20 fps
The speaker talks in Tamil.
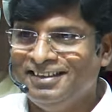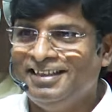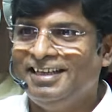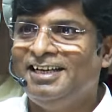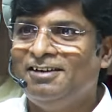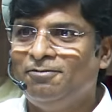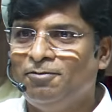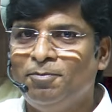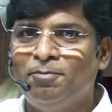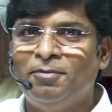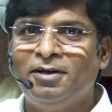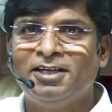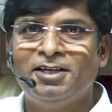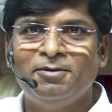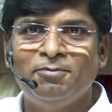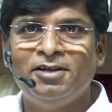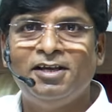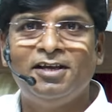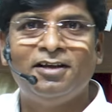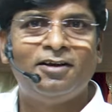தேவ
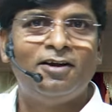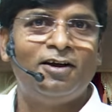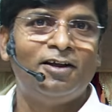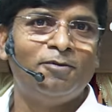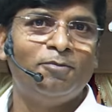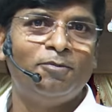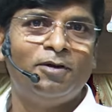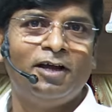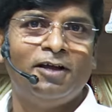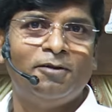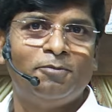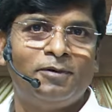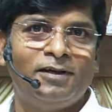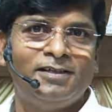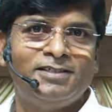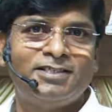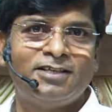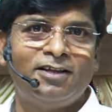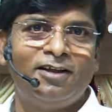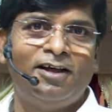மகிமையை காண்பாய்
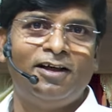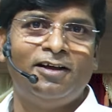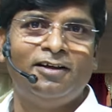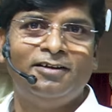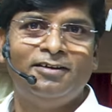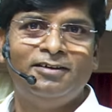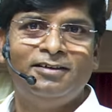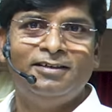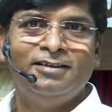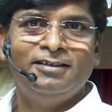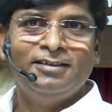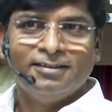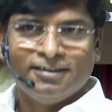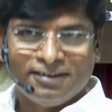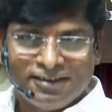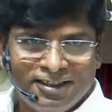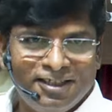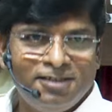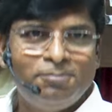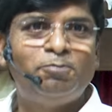பிரைஸலா
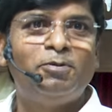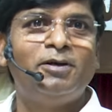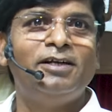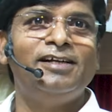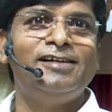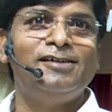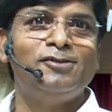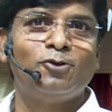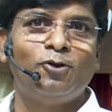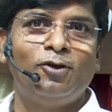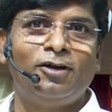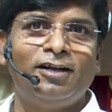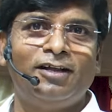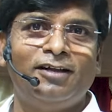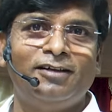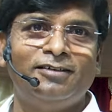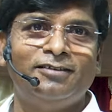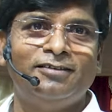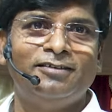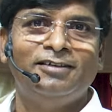கீழ்ப்படின்னு
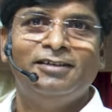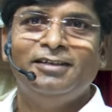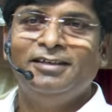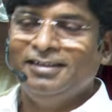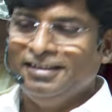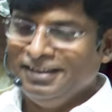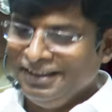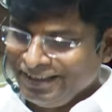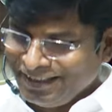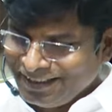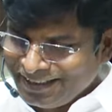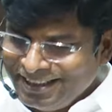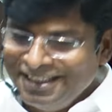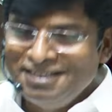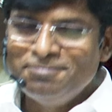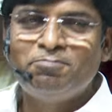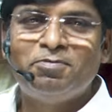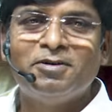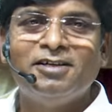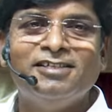சொல்கிறாரு நீ
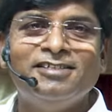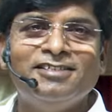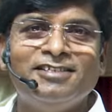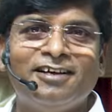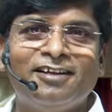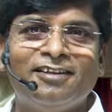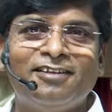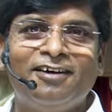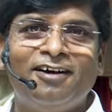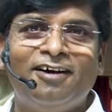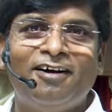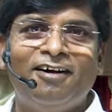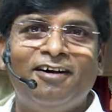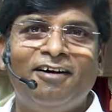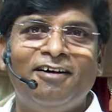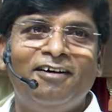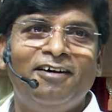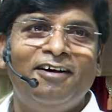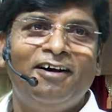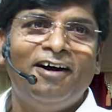கீழ்ப்படிஞ்சாதான்
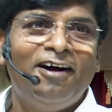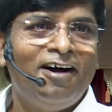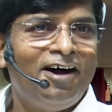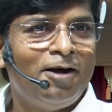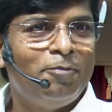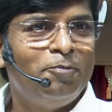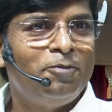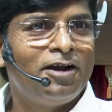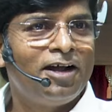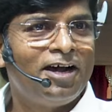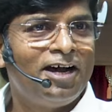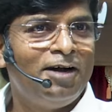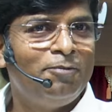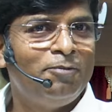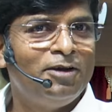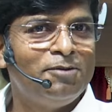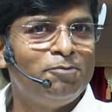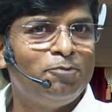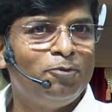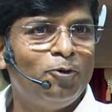
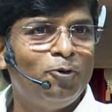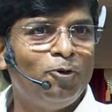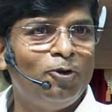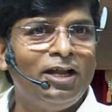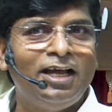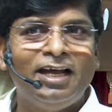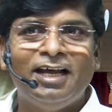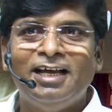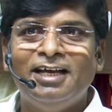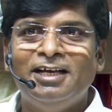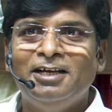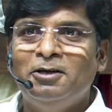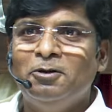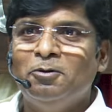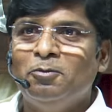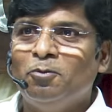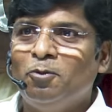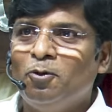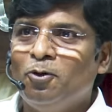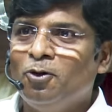ஆப்ரஹாமை போல
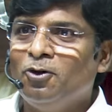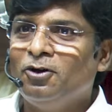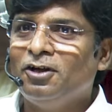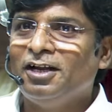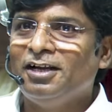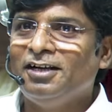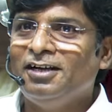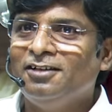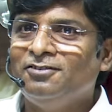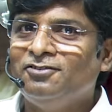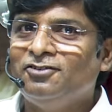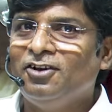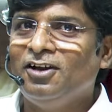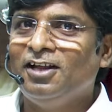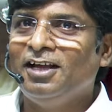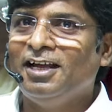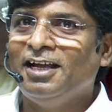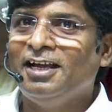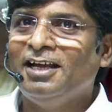போகிற இடத்துல